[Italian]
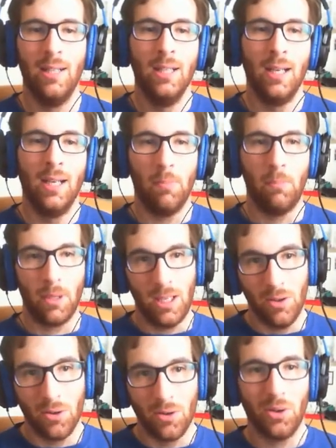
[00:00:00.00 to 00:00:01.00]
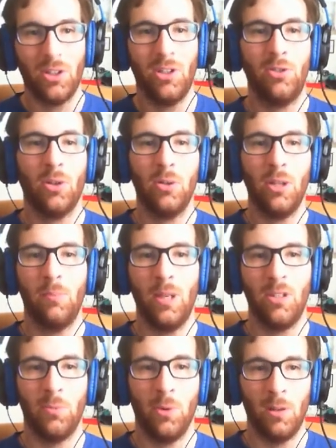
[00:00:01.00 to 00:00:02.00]
uh, per chi non conoscesse del gioco del
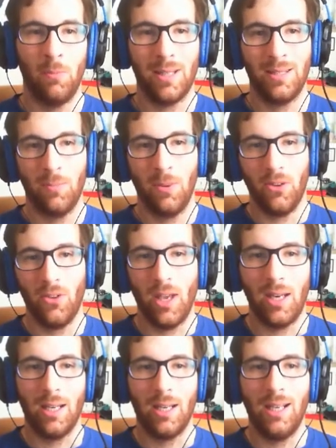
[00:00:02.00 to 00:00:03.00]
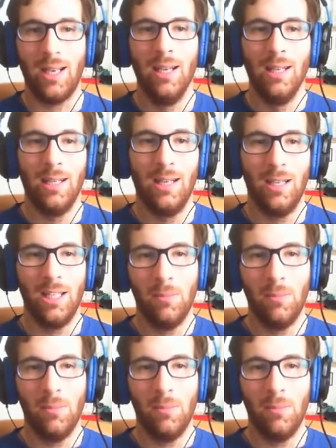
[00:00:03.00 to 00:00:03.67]
baseball, basti pensare che eh,